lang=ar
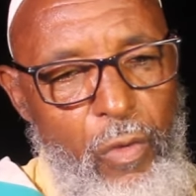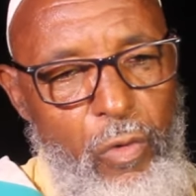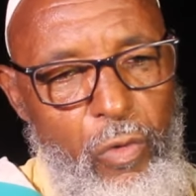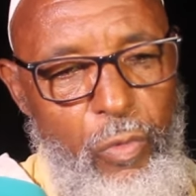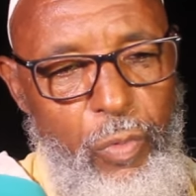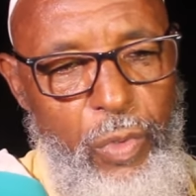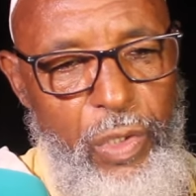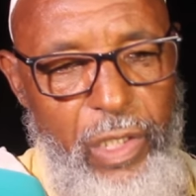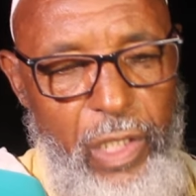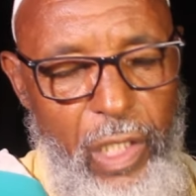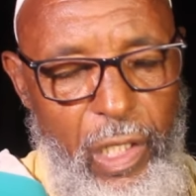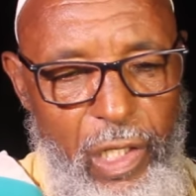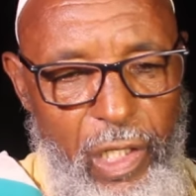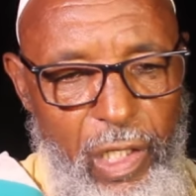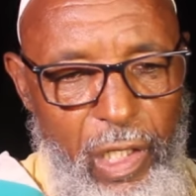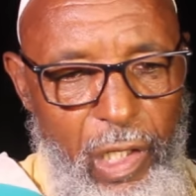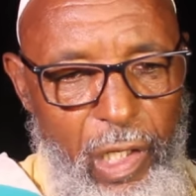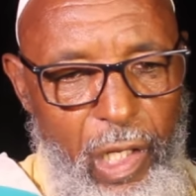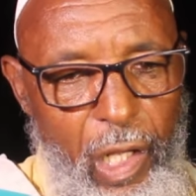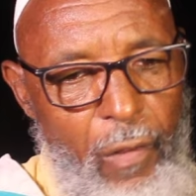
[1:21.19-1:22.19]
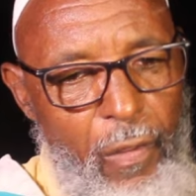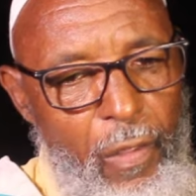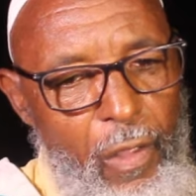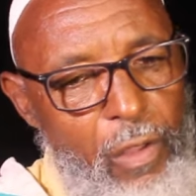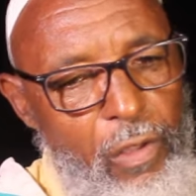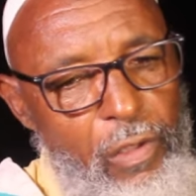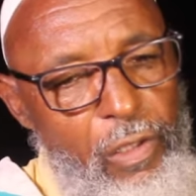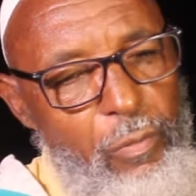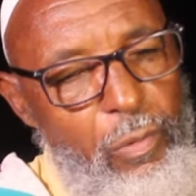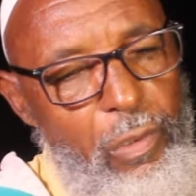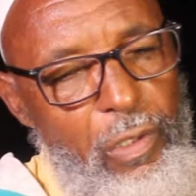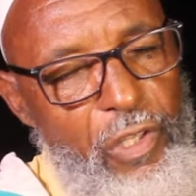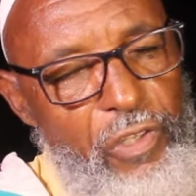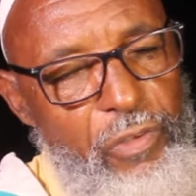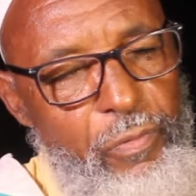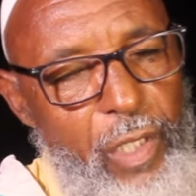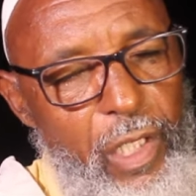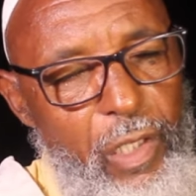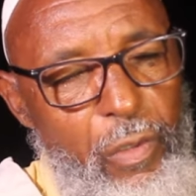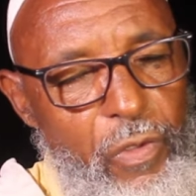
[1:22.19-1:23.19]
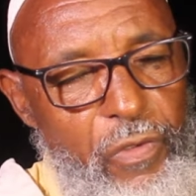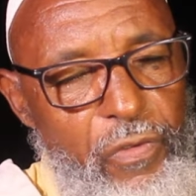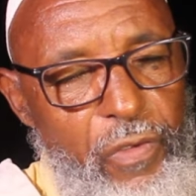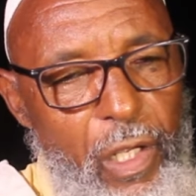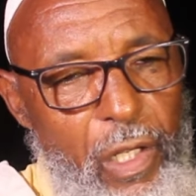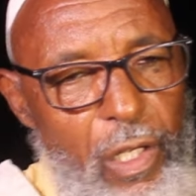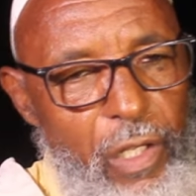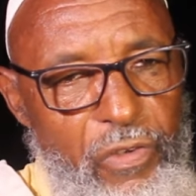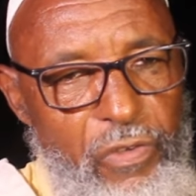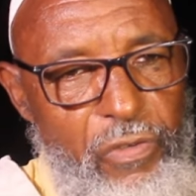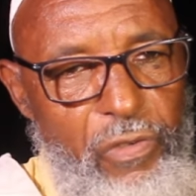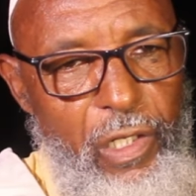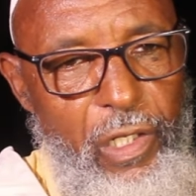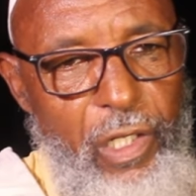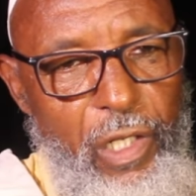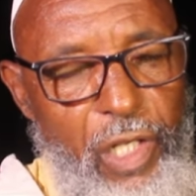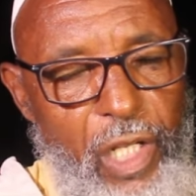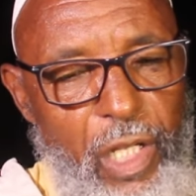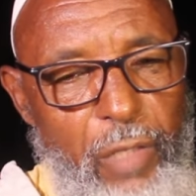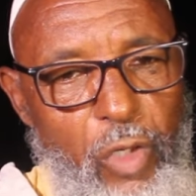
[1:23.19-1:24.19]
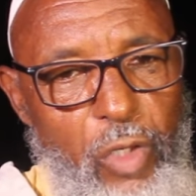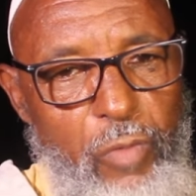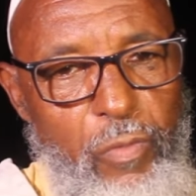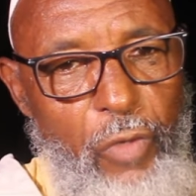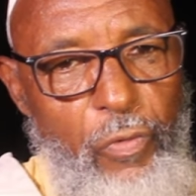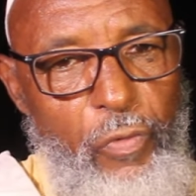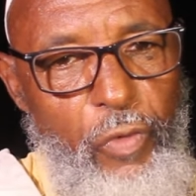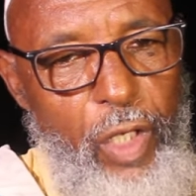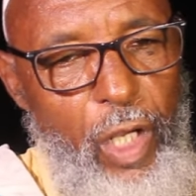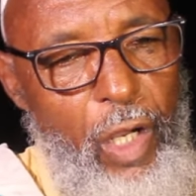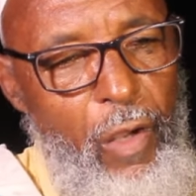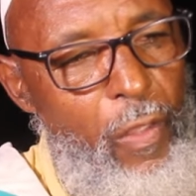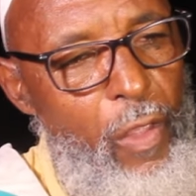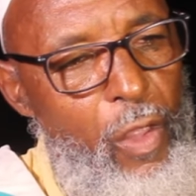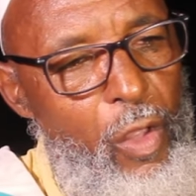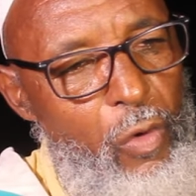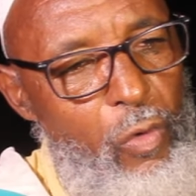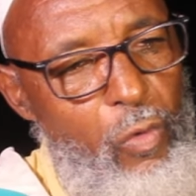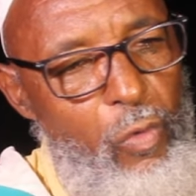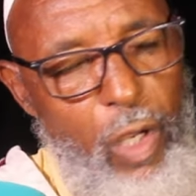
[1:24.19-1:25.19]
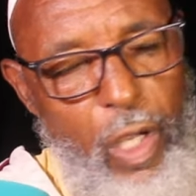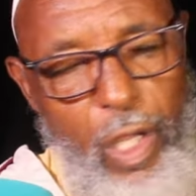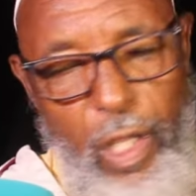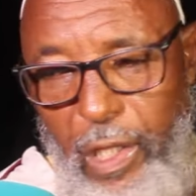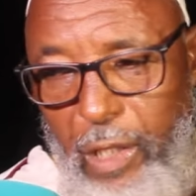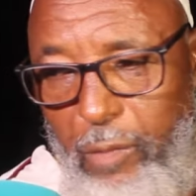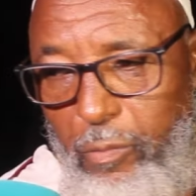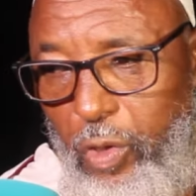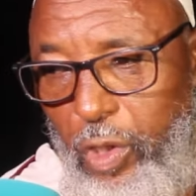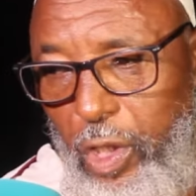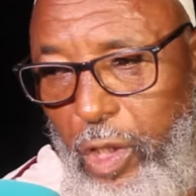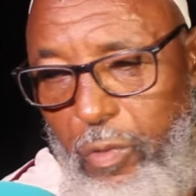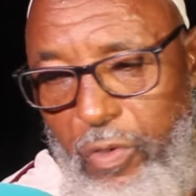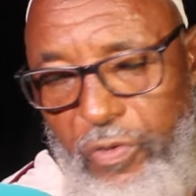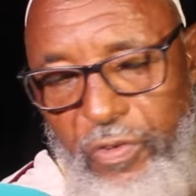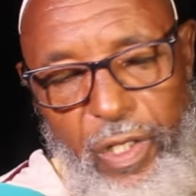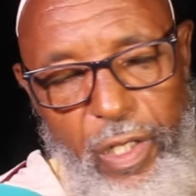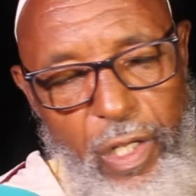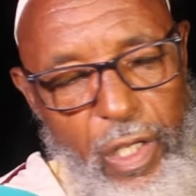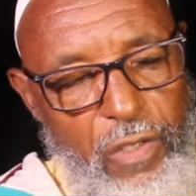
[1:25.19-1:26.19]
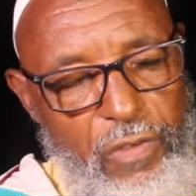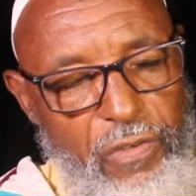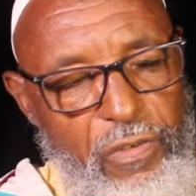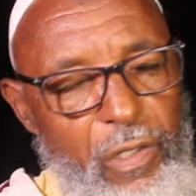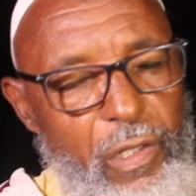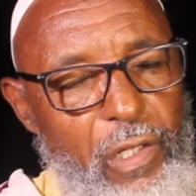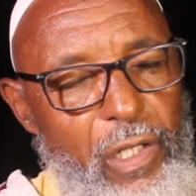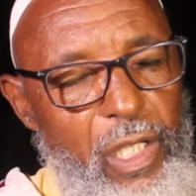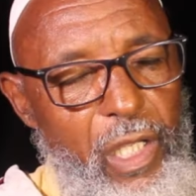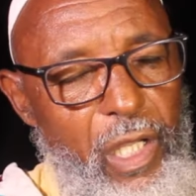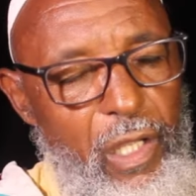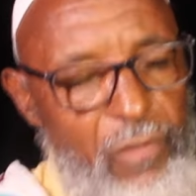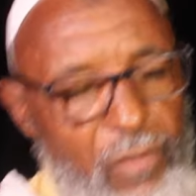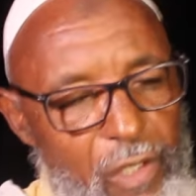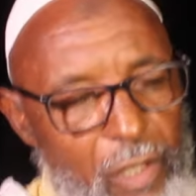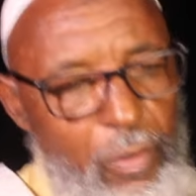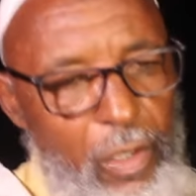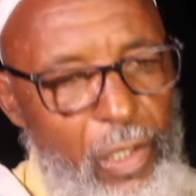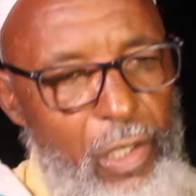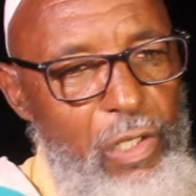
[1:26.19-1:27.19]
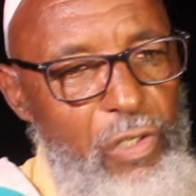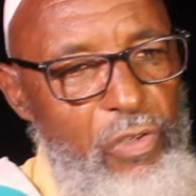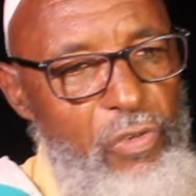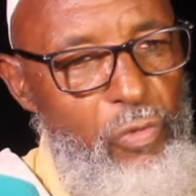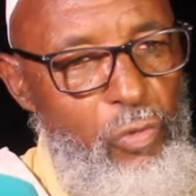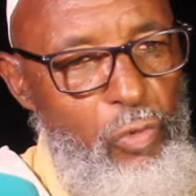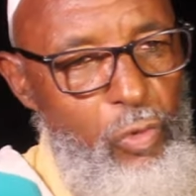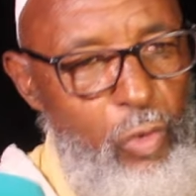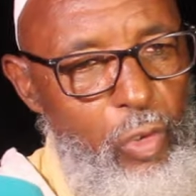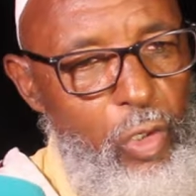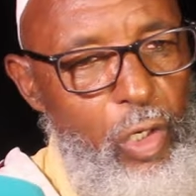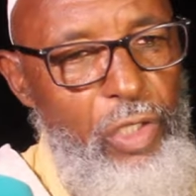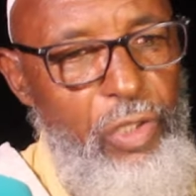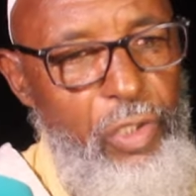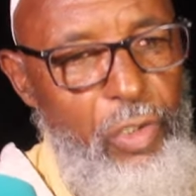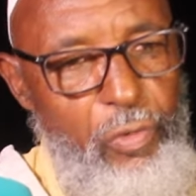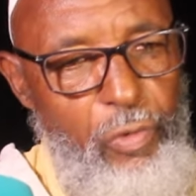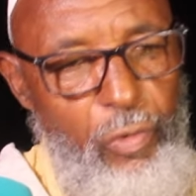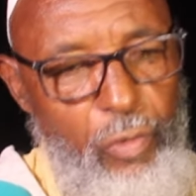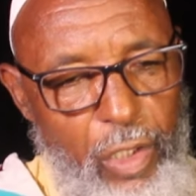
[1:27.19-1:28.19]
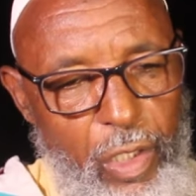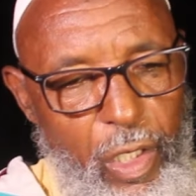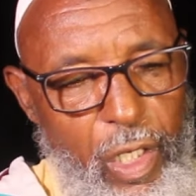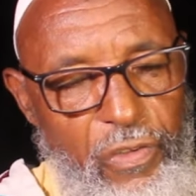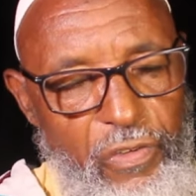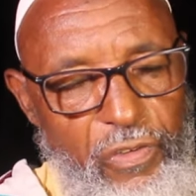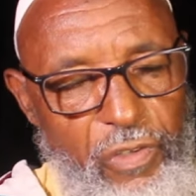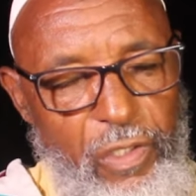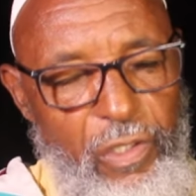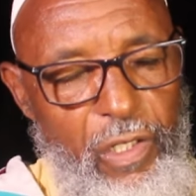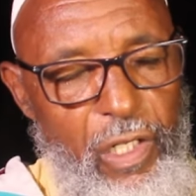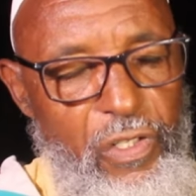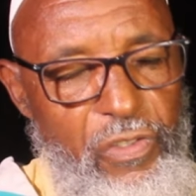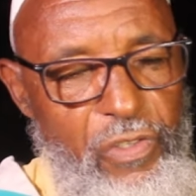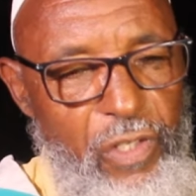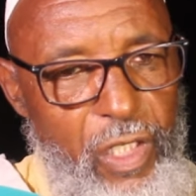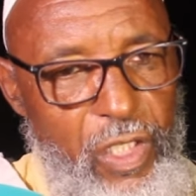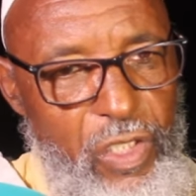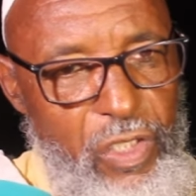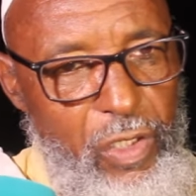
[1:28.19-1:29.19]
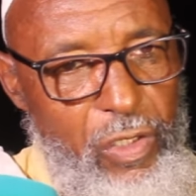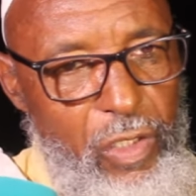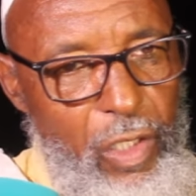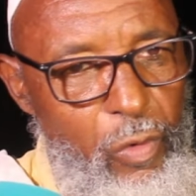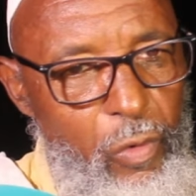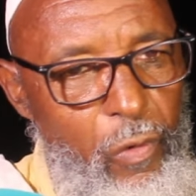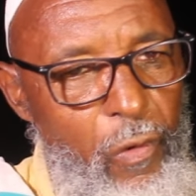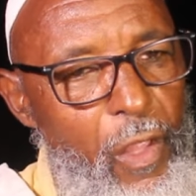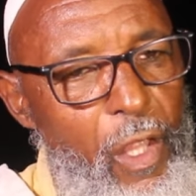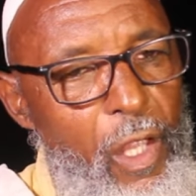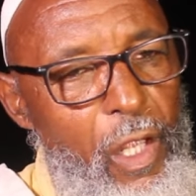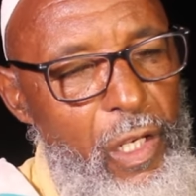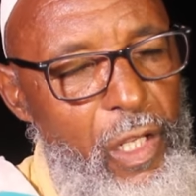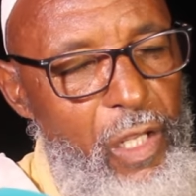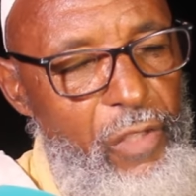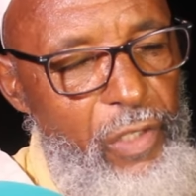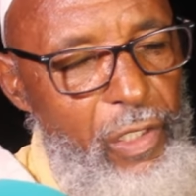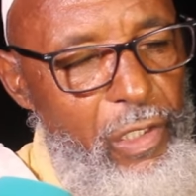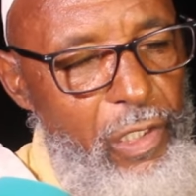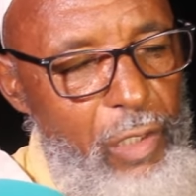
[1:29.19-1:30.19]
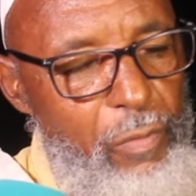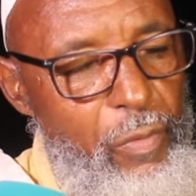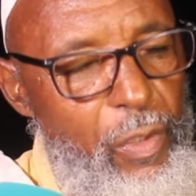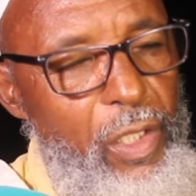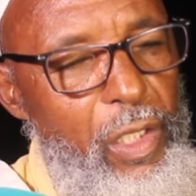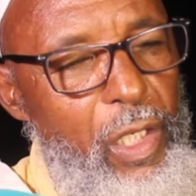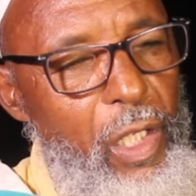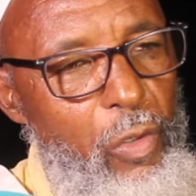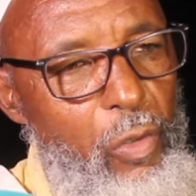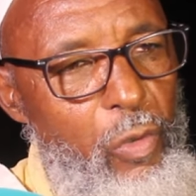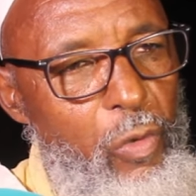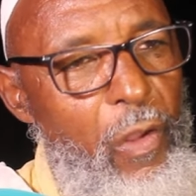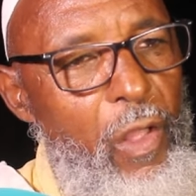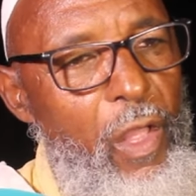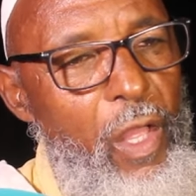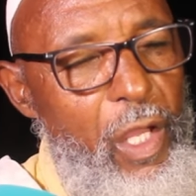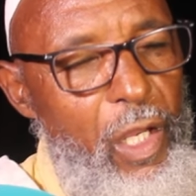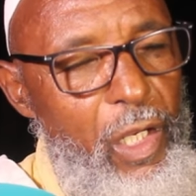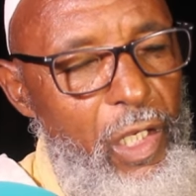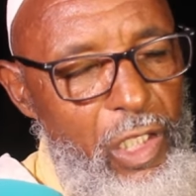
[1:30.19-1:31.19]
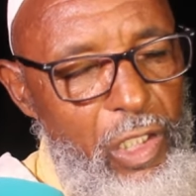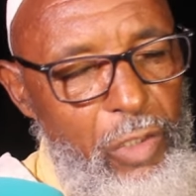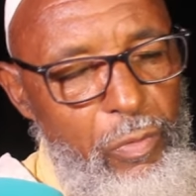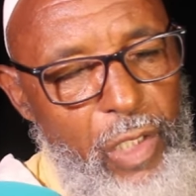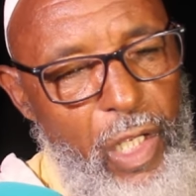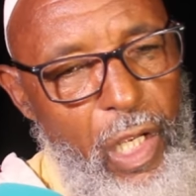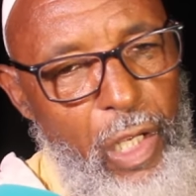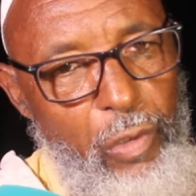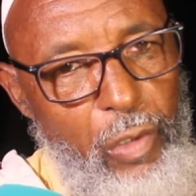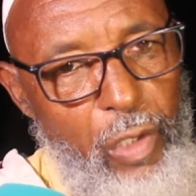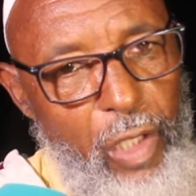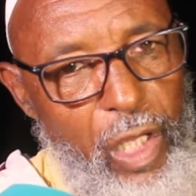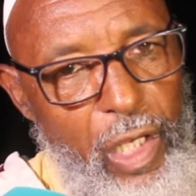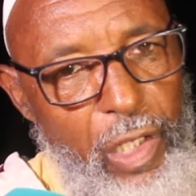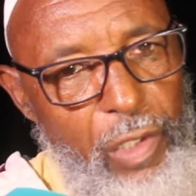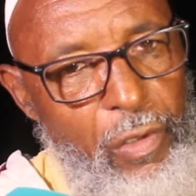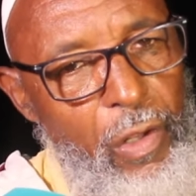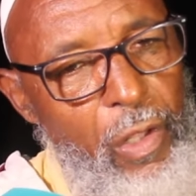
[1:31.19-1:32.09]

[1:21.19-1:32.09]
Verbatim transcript: وبنيه اللي خلا نطلب الله سبحانه وتعالى يجد عليه الرحمه والمغفره وهذا الموكب الجنائزي اللي كان دابا اللي شفتو حضرتو ليه هذا الشيء ديال الجنازه ديالو لا دليل بانه اكيد مناهن الخير